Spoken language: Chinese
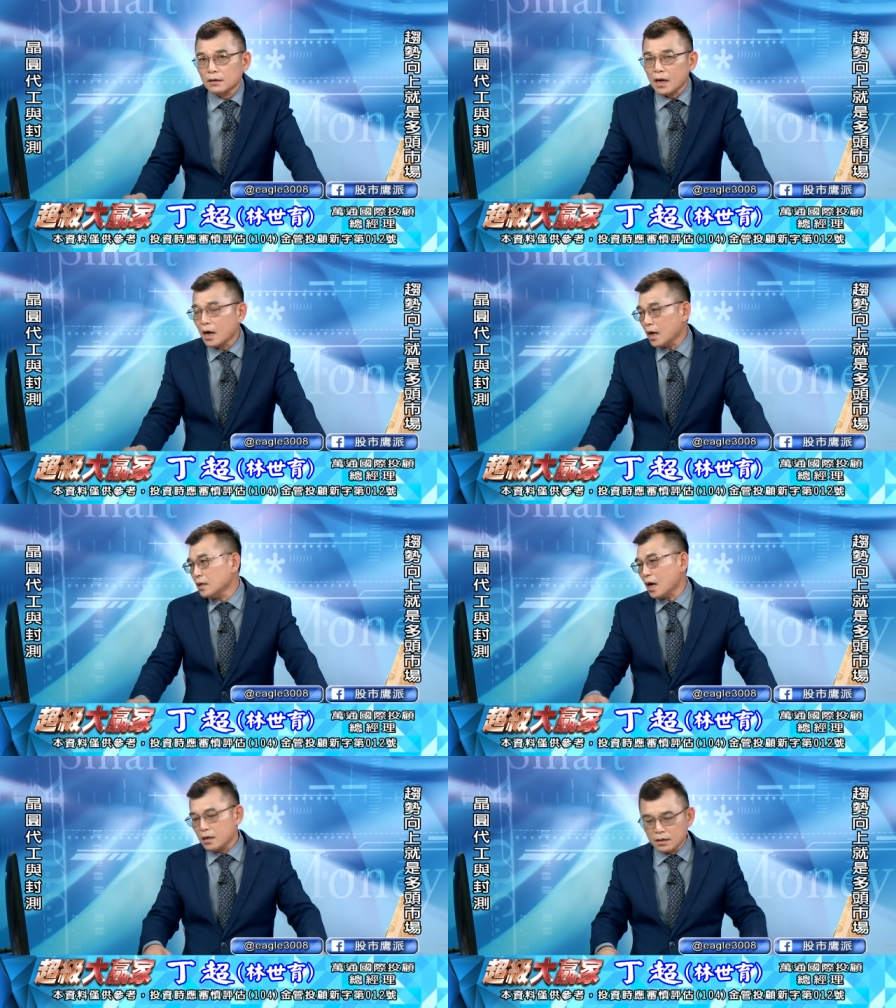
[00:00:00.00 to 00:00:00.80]
加
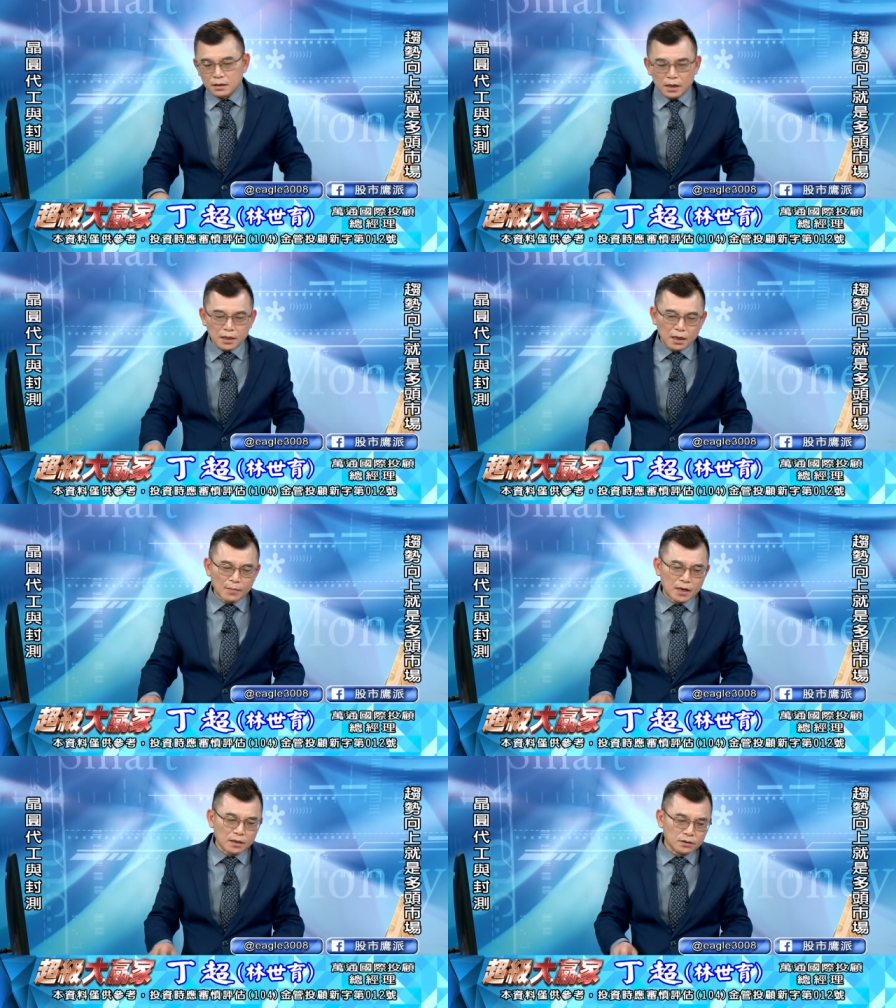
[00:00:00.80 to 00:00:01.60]
简单啊，大家
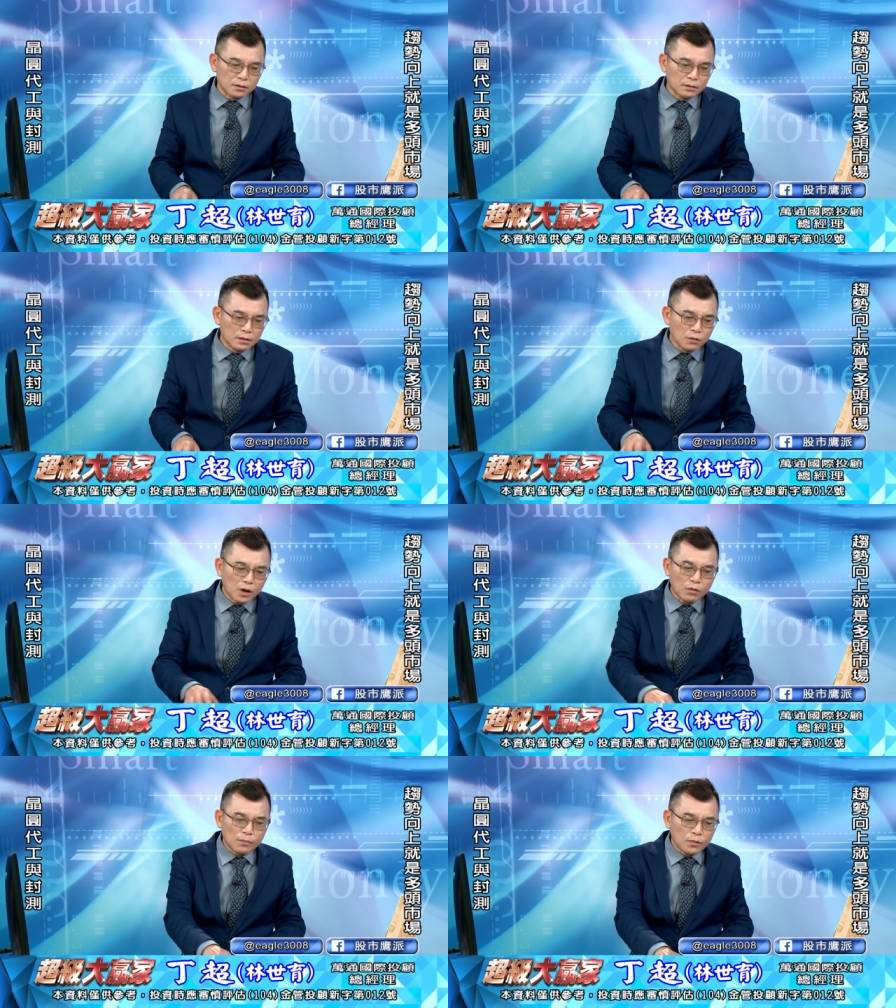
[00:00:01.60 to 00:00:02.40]
别样子，
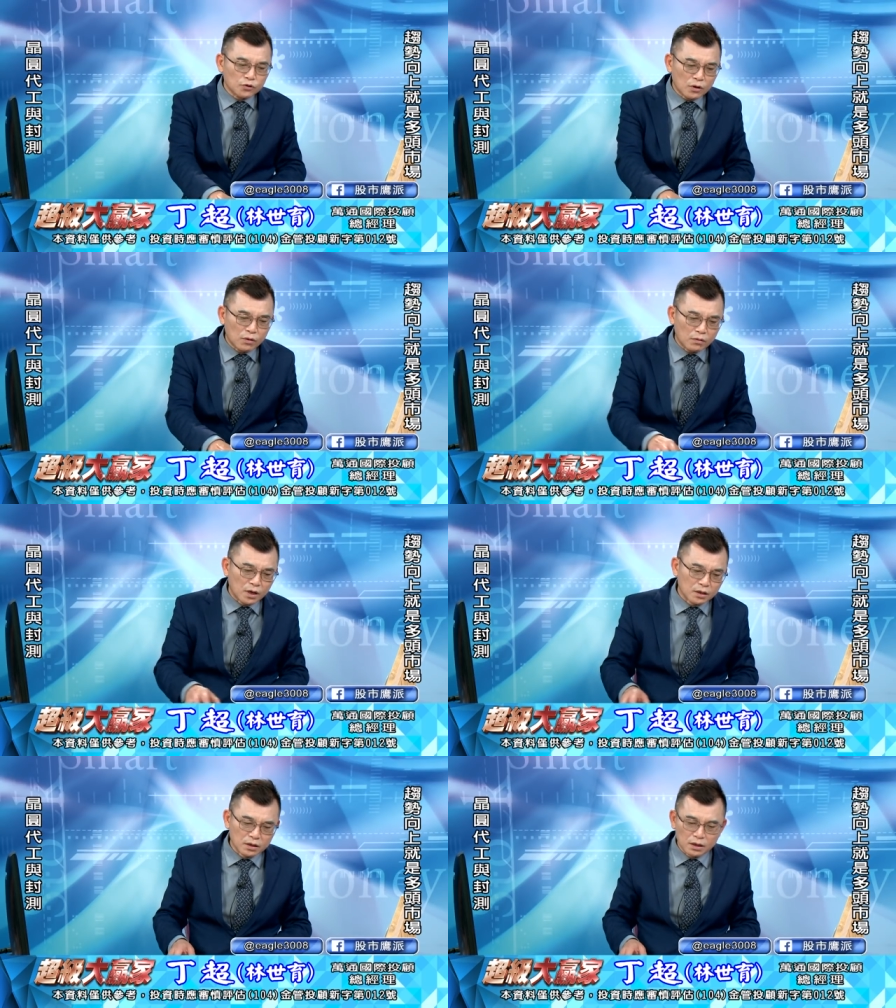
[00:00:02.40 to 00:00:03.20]
看看报纸看
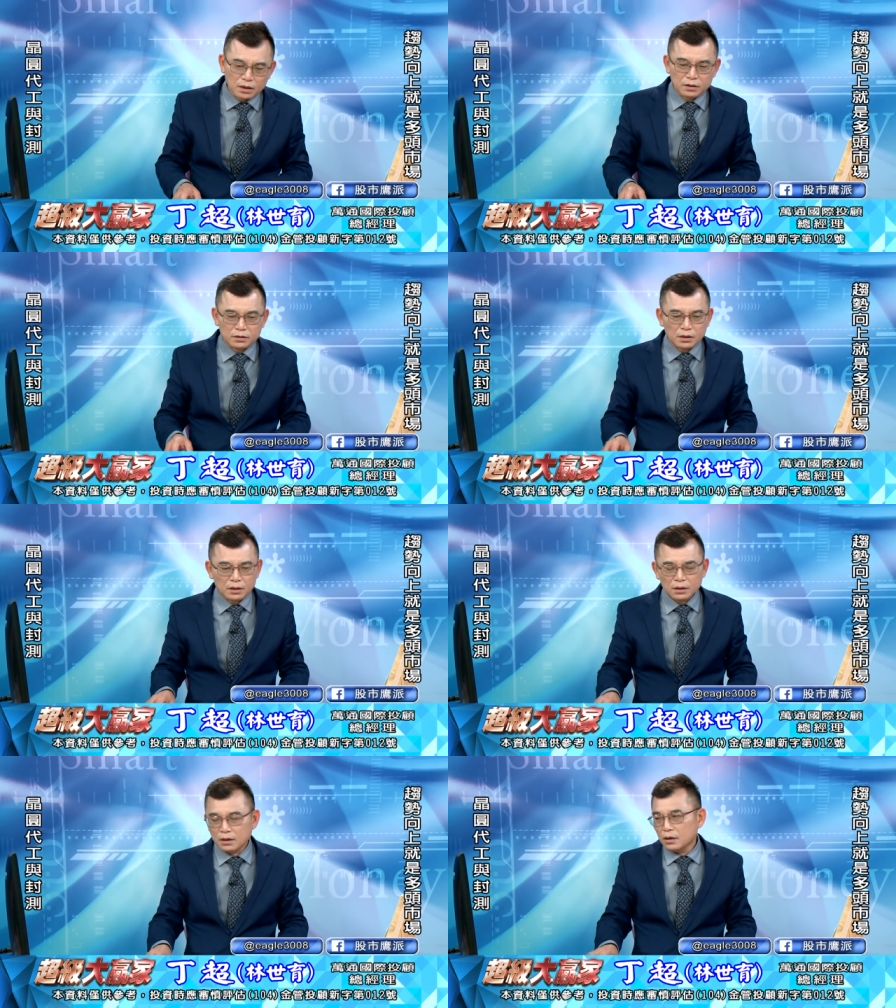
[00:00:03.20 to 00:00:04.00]
看这样啊，就是
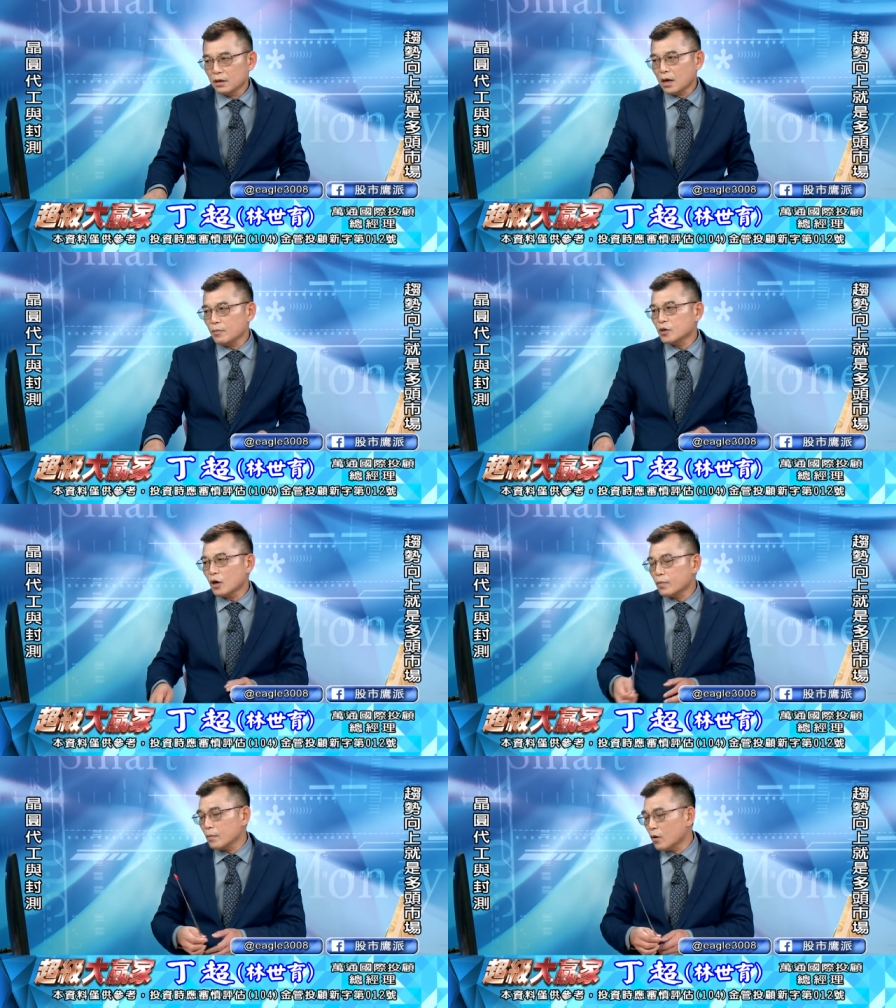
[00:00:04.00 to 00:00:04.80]
啊，不是
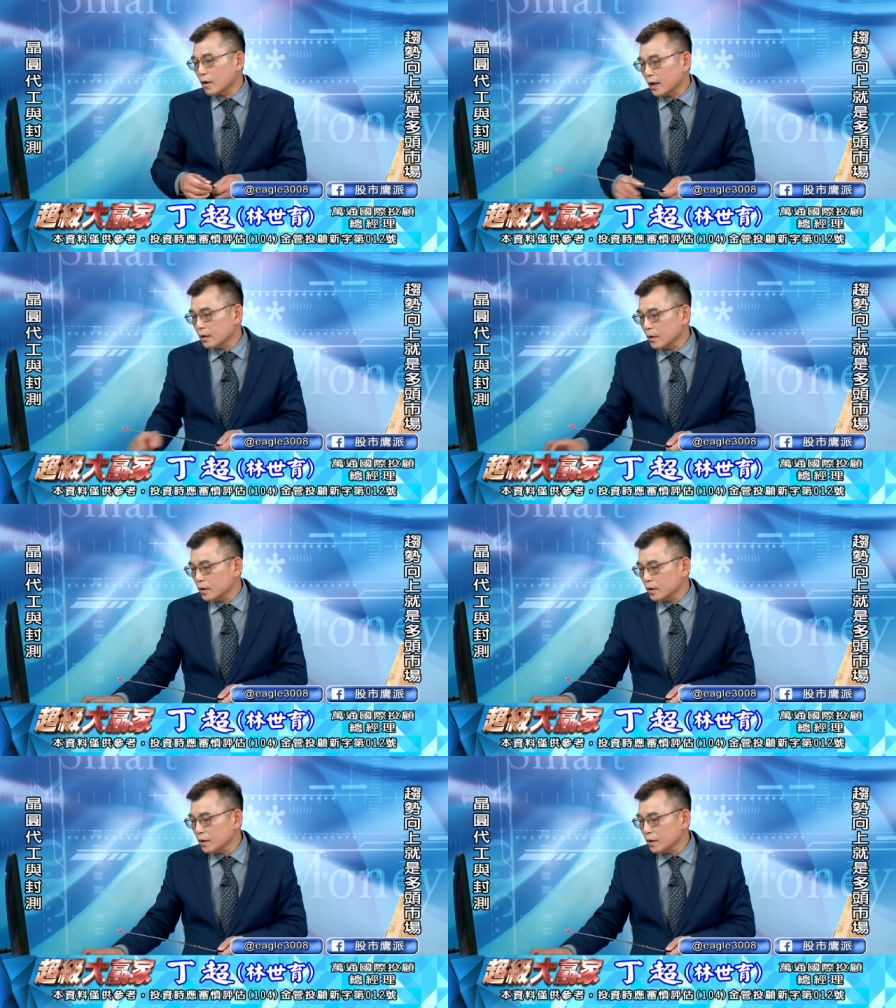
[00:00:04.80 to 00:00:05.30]
奥白木加对吧？